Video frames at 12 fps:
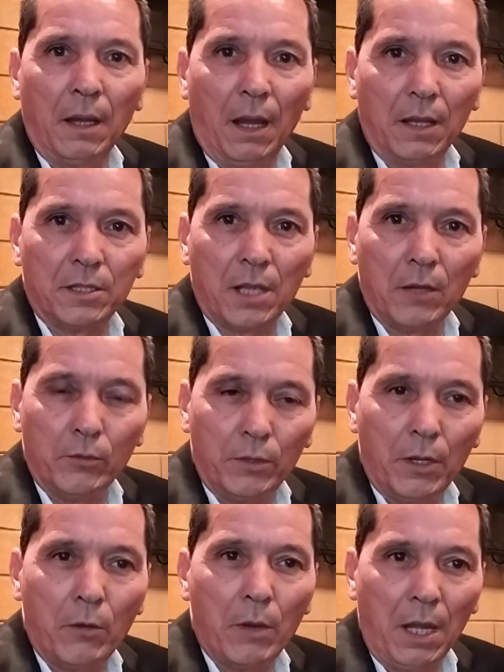
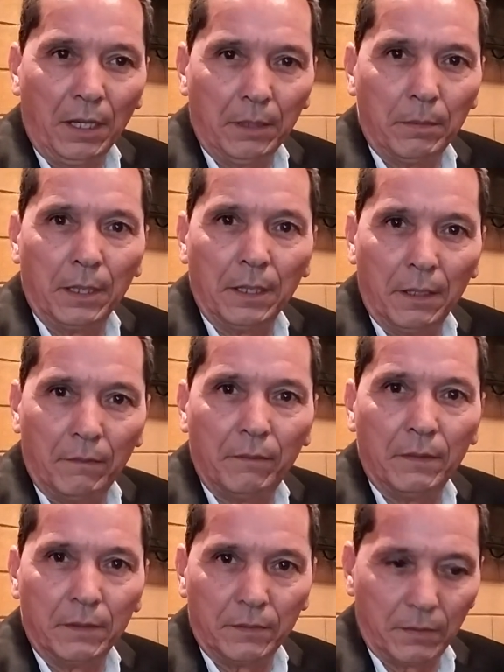عزاؤنا واحد بعدا
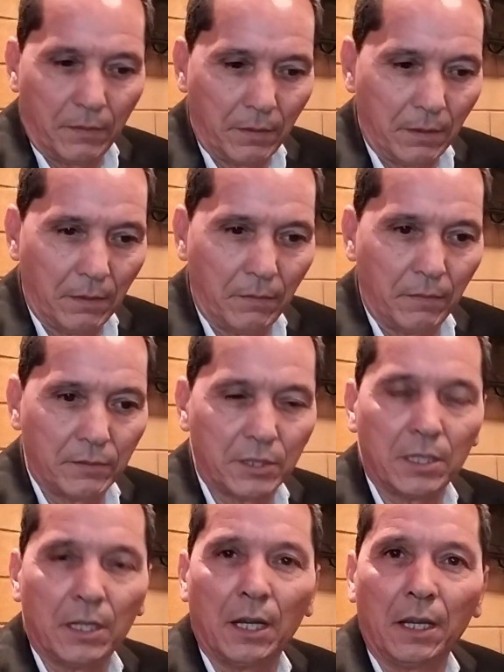في, في, في
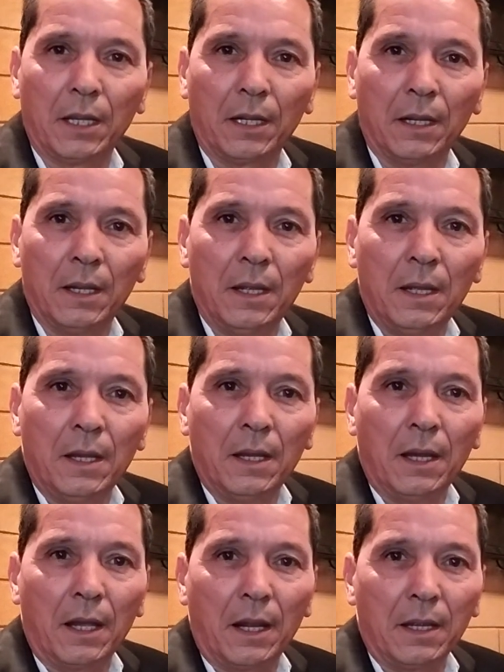الصغير
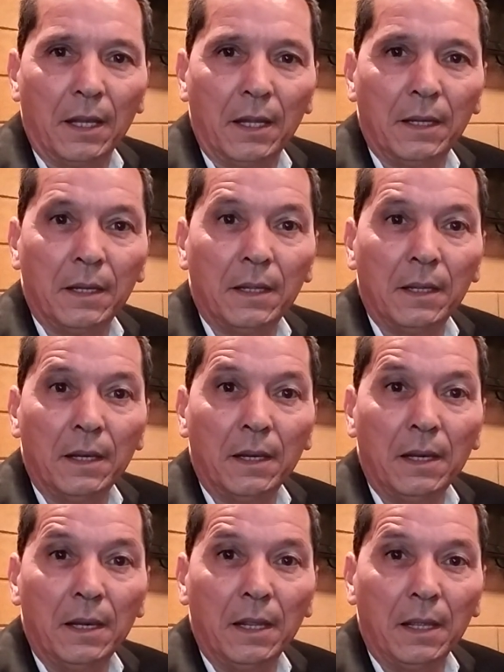ريان
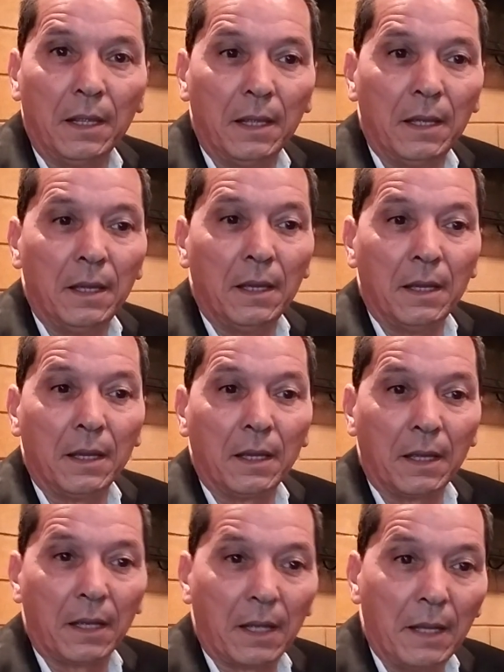اللي
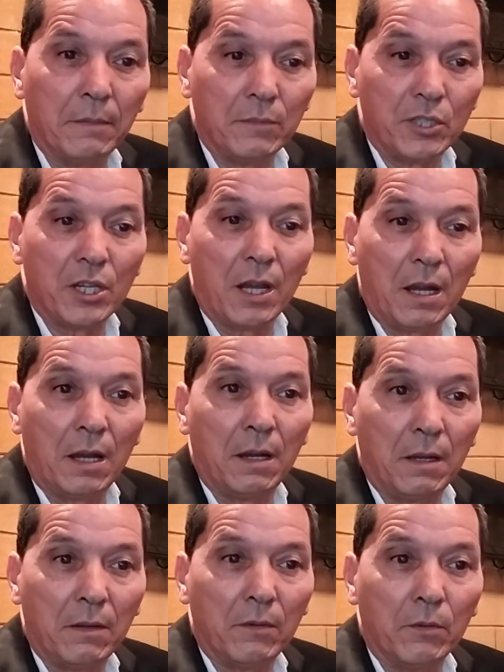كان مشى
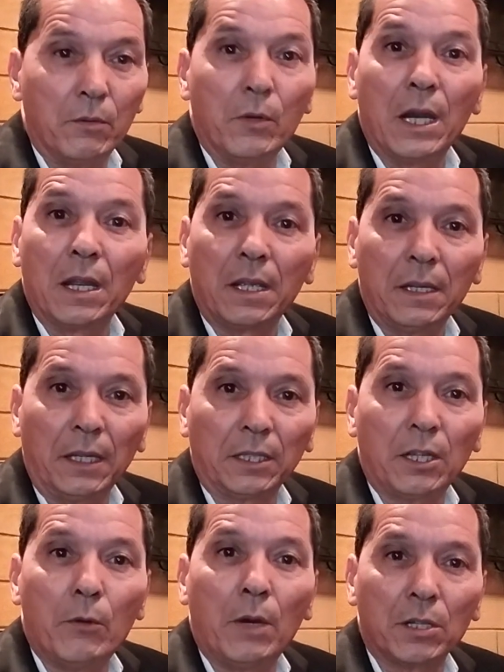ولكن
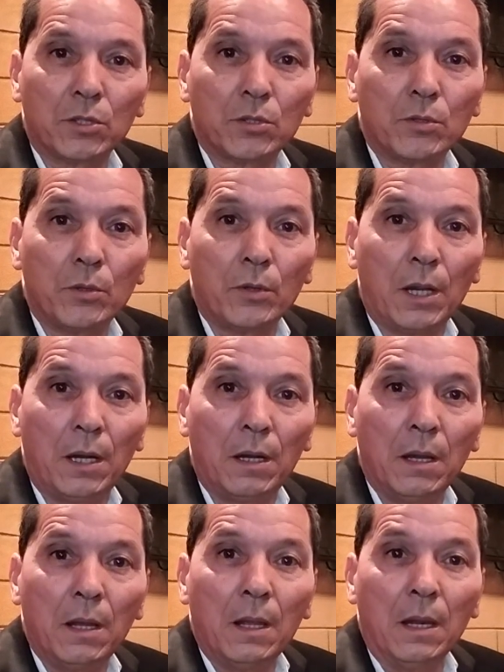عطى واحد الصورة
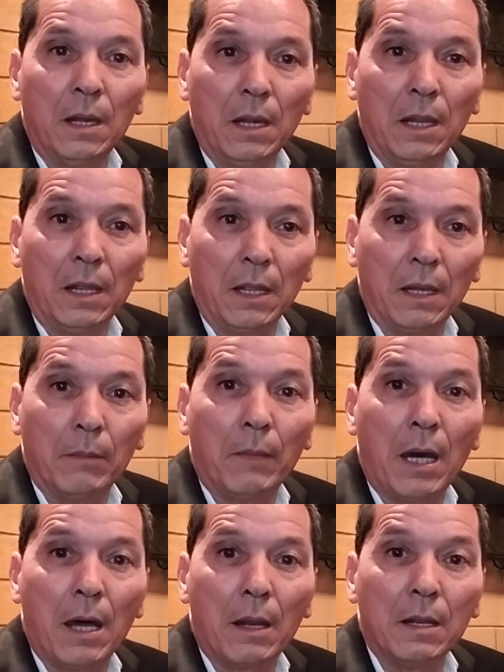اللي,
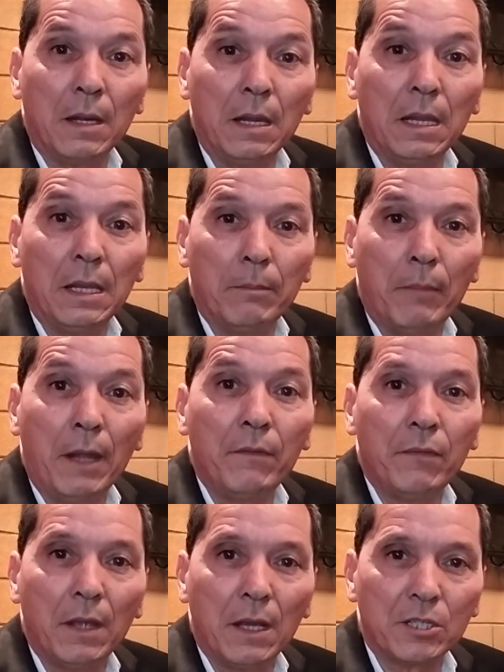المغ... اللي بان
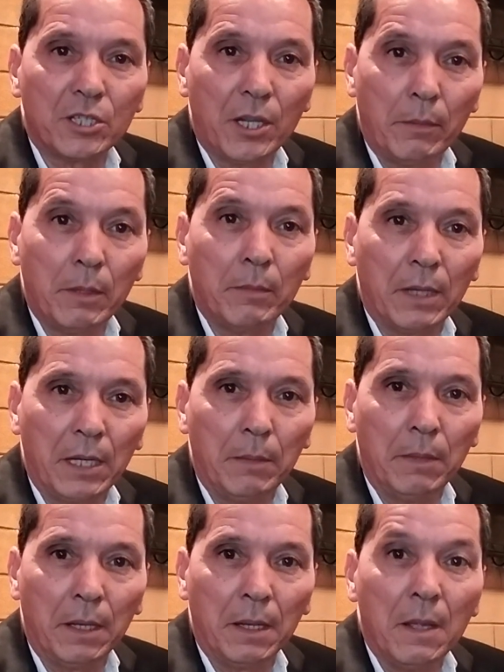فيها الشعب
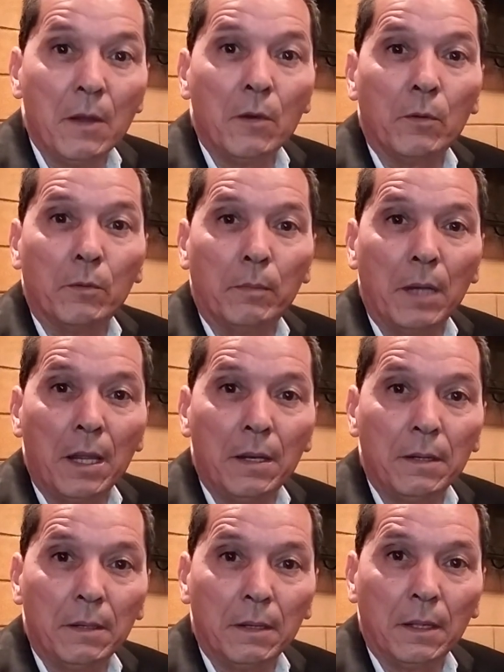المغربي
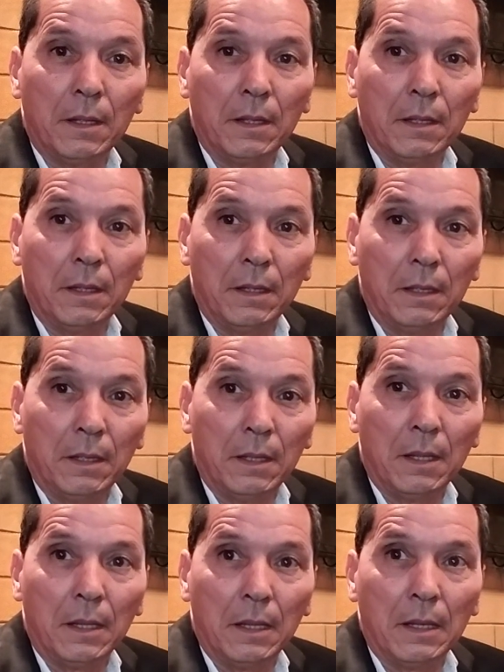وبان آه
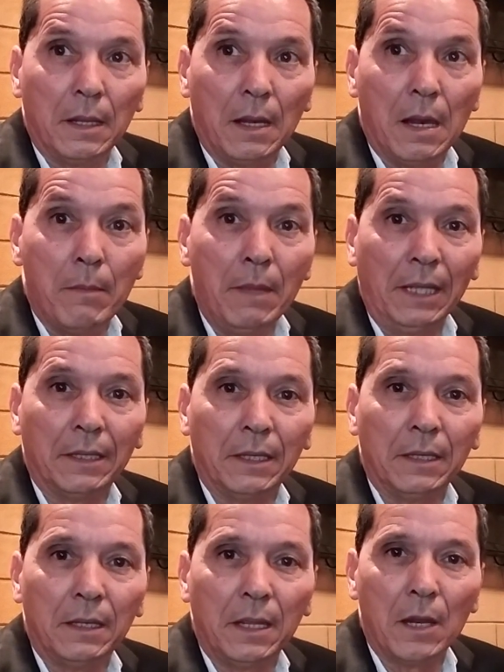
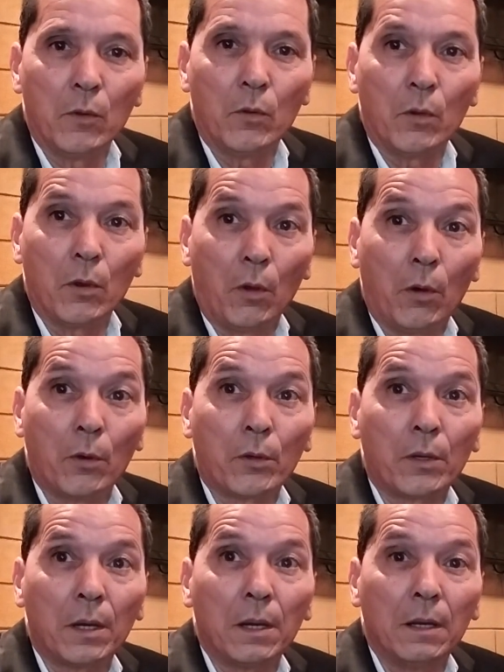المعدن ديالو
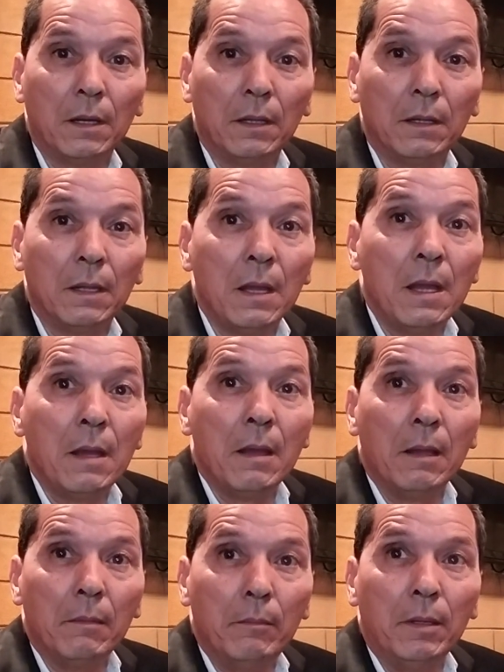الحر
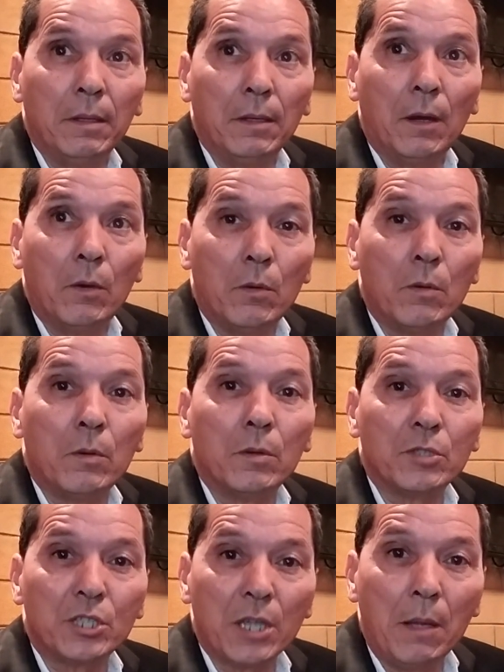بأنه
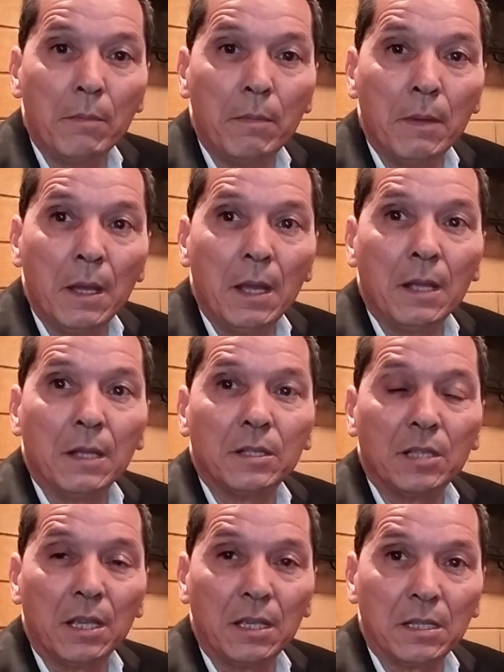شعب
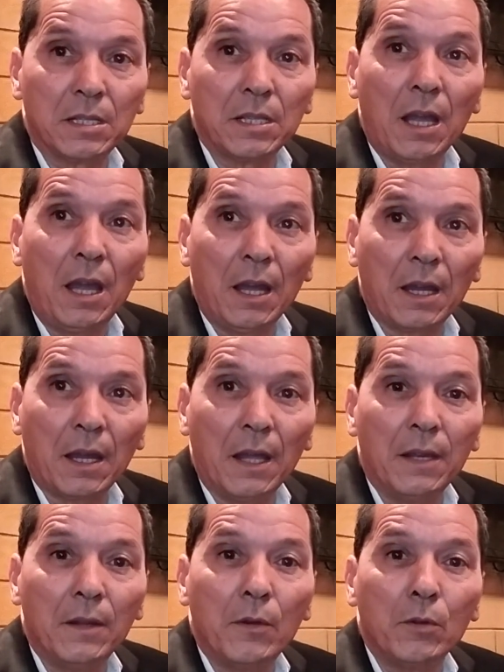تيستحق
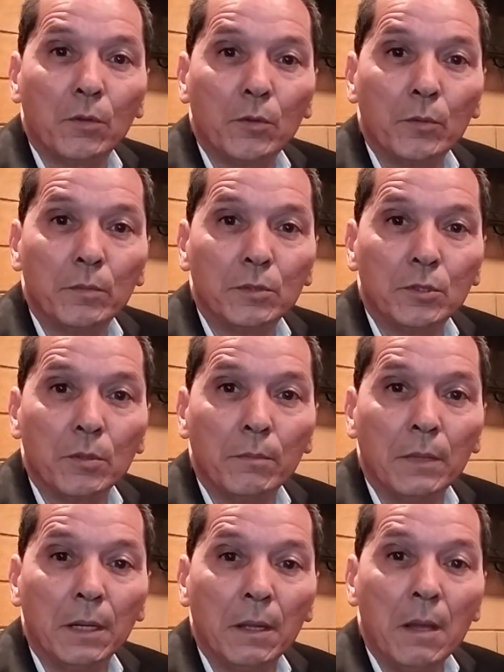أنه يكون
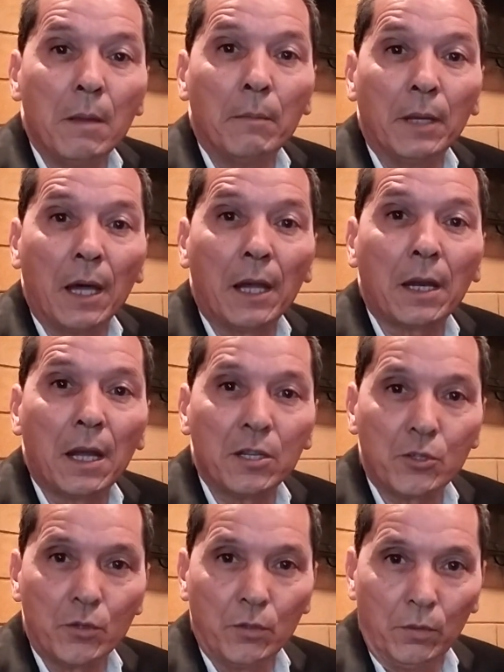من, من أرقى
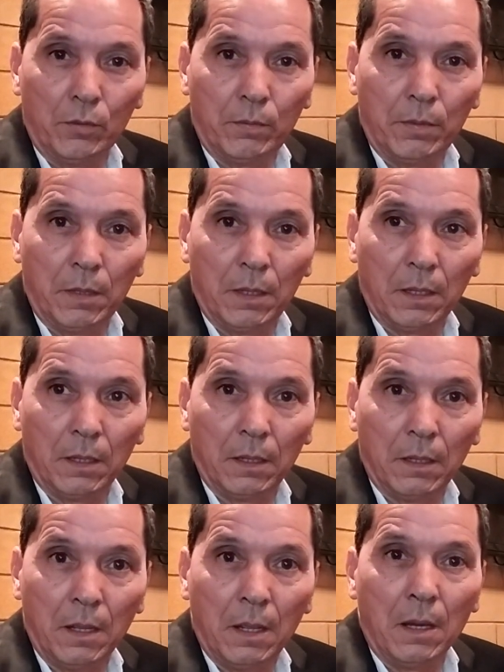الشعوب
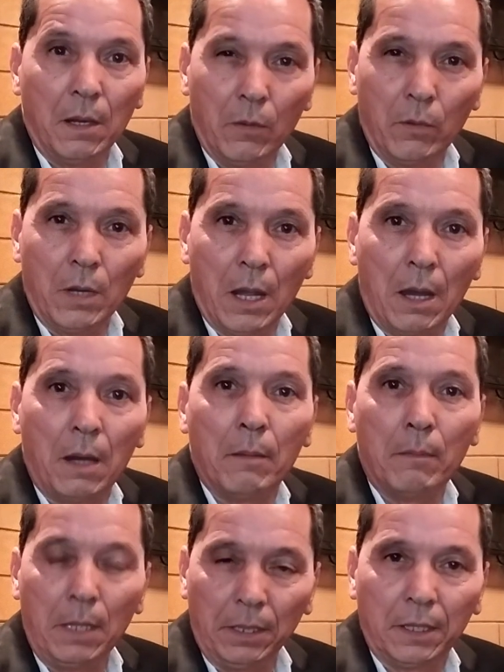لولا
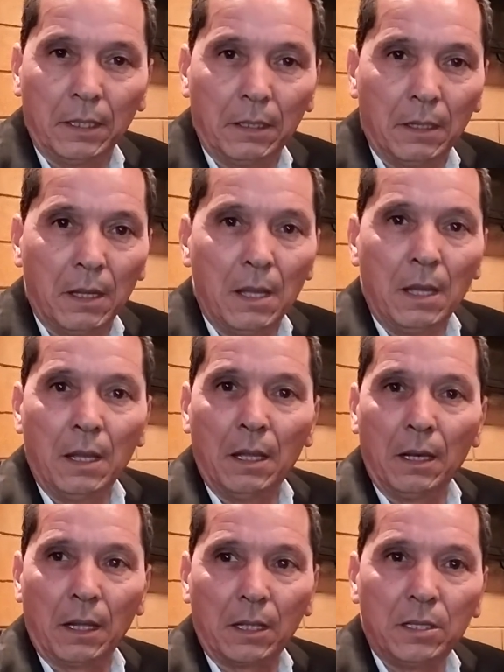بعض
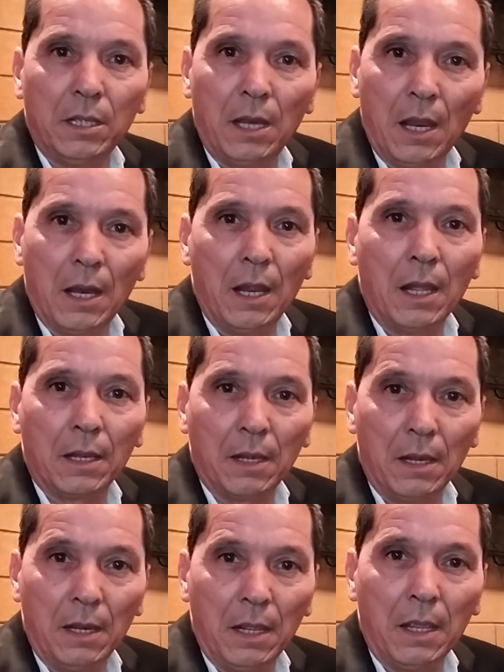
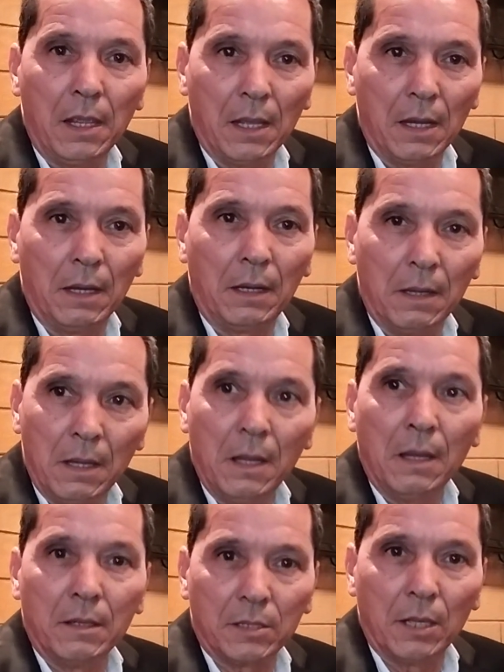الاختلالات اللي هي
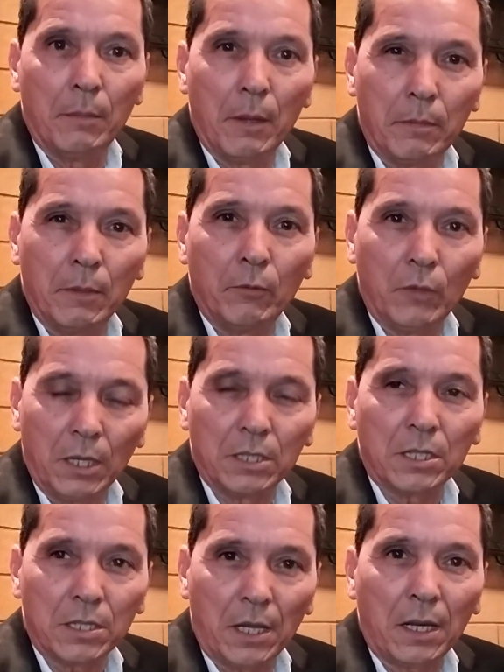ولا
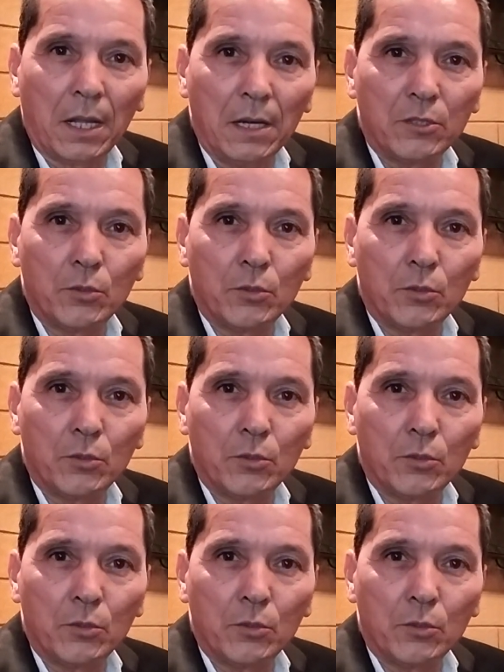ولات قل